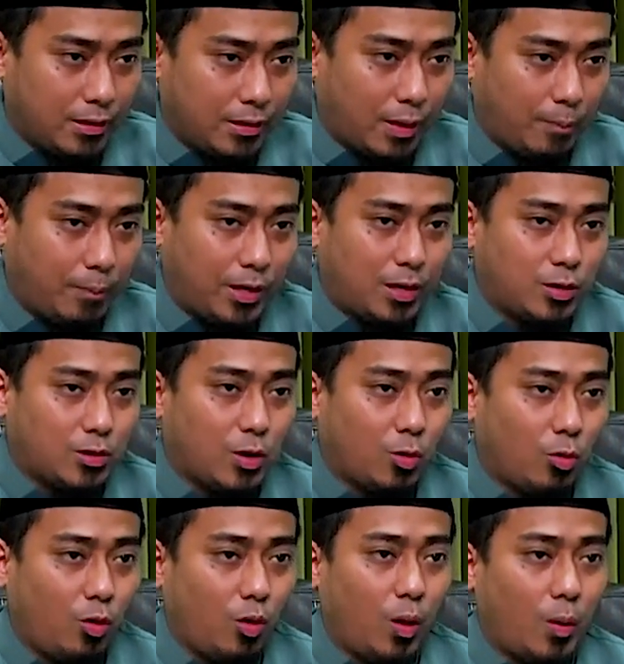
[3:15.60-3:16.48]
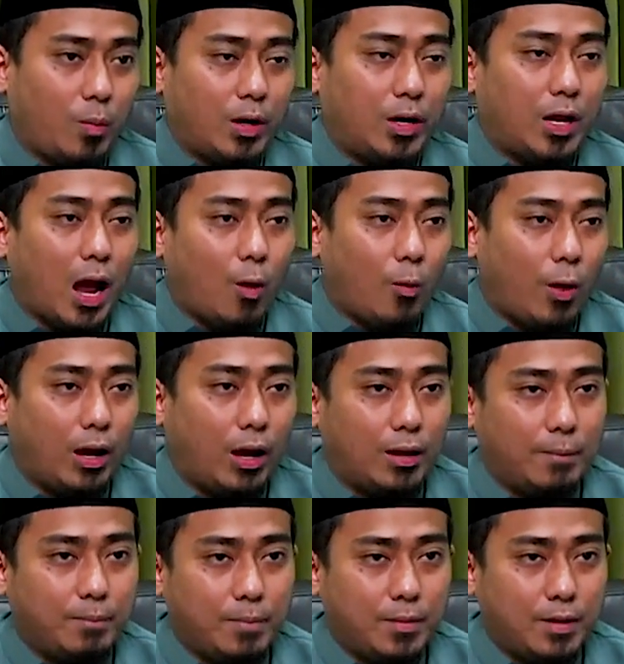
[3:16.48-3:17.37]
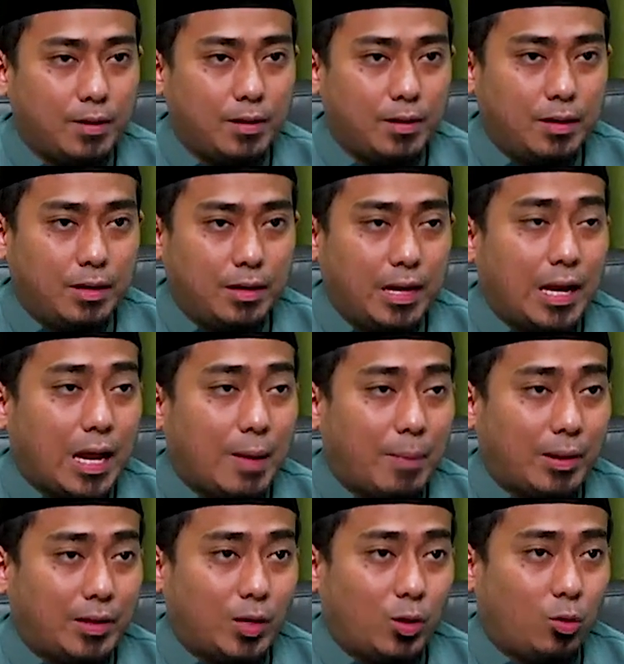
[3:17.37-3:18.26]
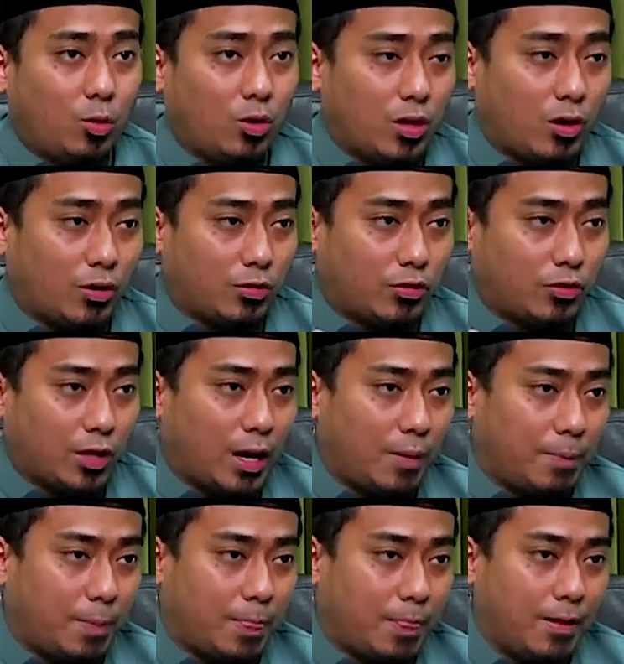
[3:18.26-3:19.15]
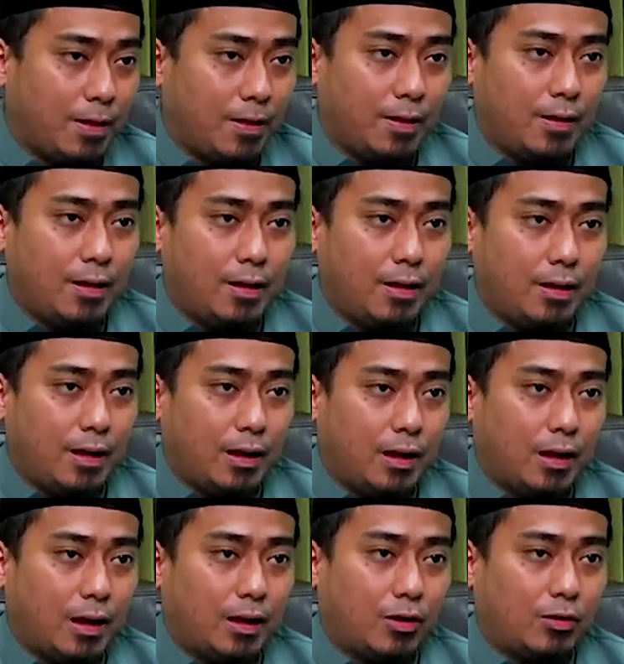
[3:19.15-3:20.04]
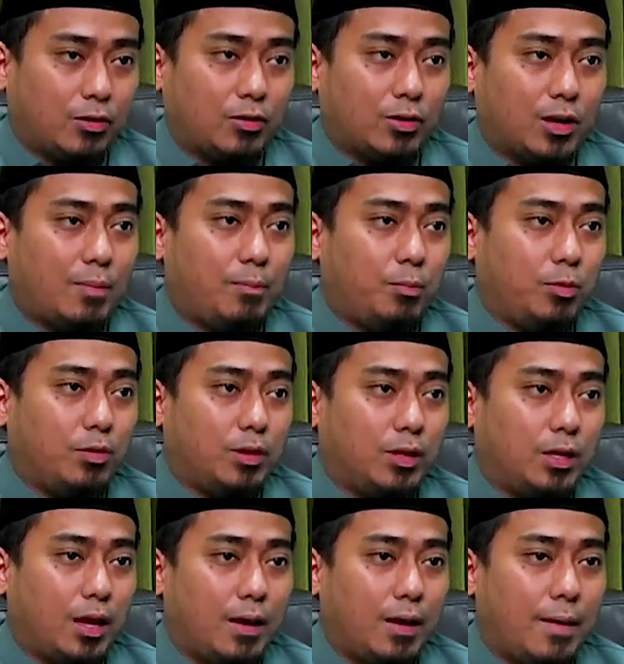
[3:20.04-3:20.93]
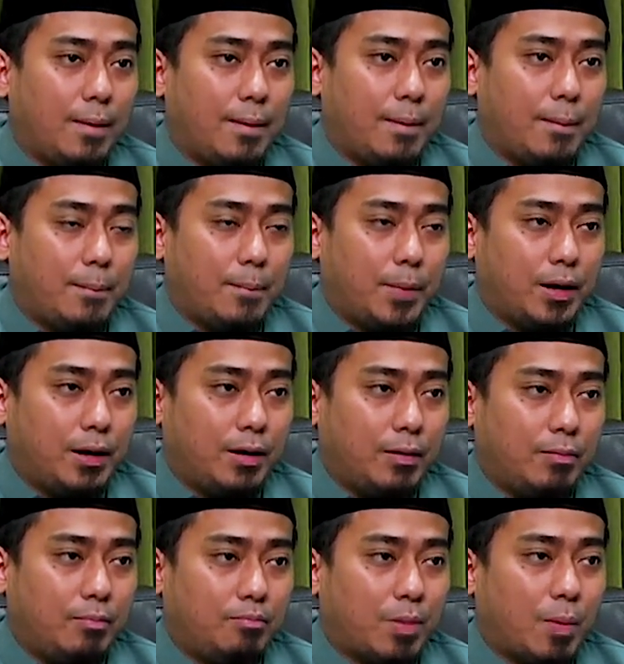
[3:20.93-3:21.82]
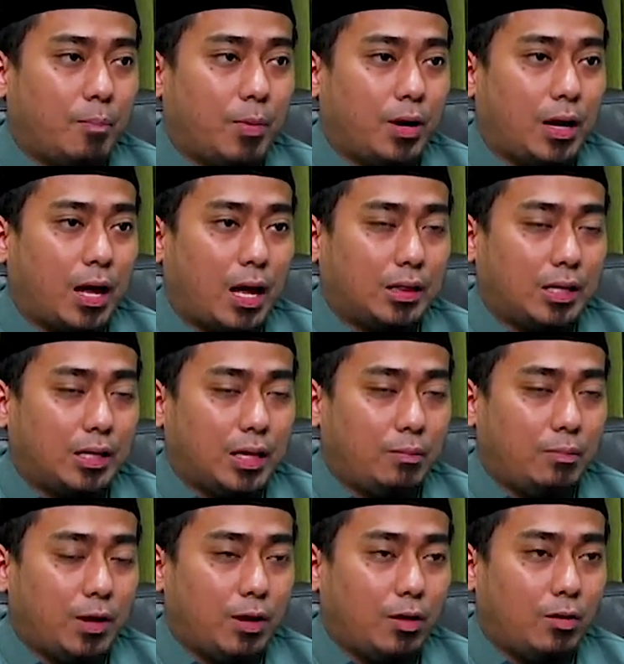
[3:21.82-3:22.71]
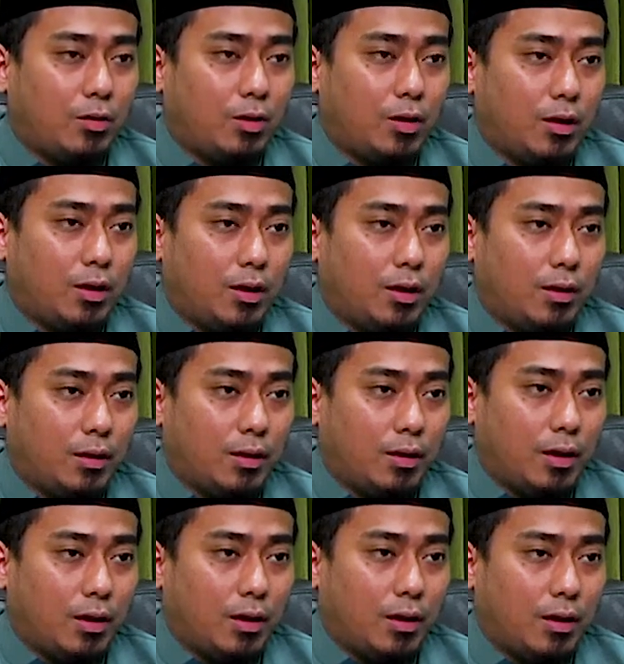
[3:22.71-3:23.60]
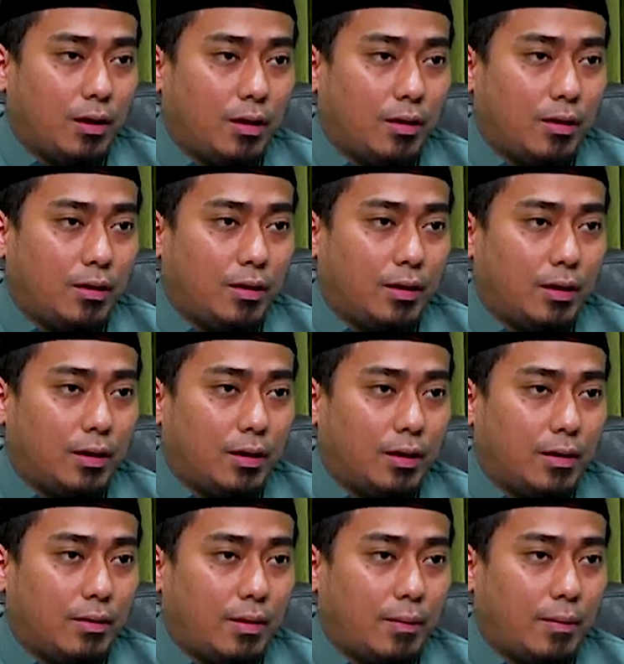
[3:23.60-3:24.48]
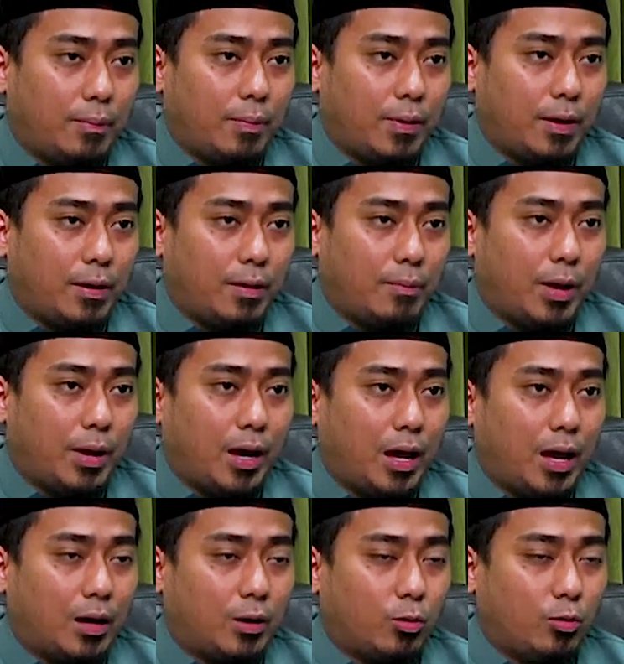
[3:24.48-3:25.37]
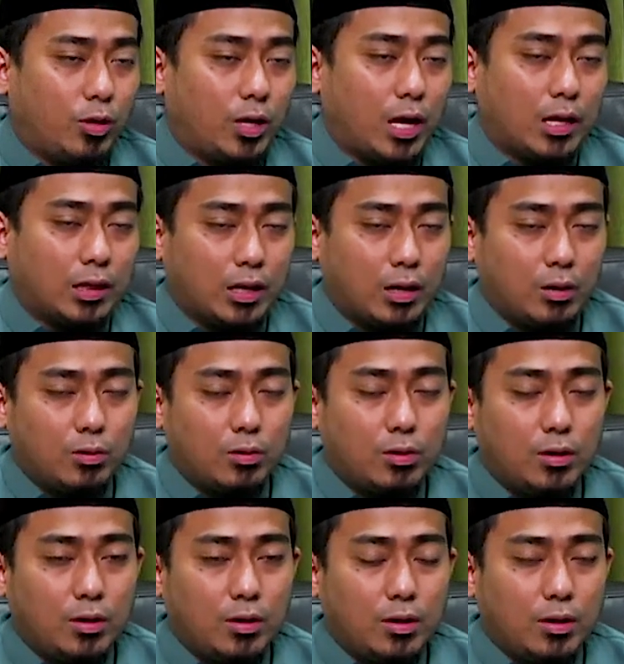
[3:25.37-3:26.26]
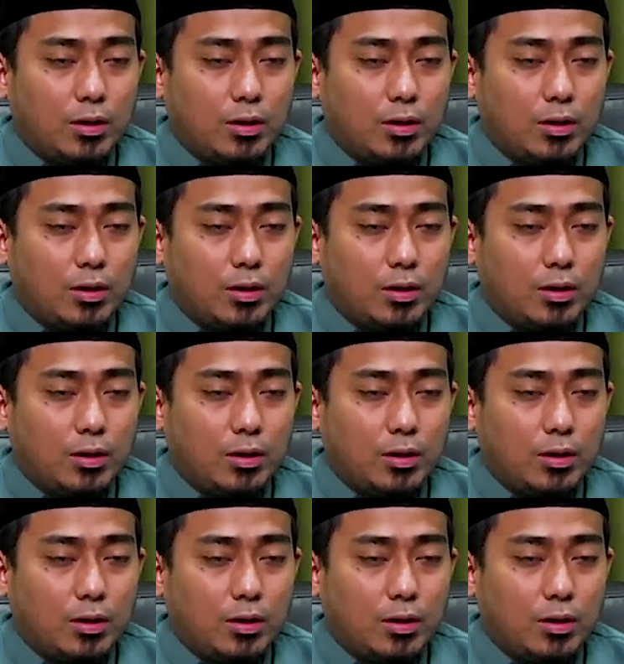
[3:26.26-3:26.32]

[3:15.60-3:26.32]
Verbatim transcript: tapi dia sudah ruku memang di awal dia dapati rukunya Rasulullah ya Rasulullah pun ya membenar artinya beliau uh, apa mengakui atau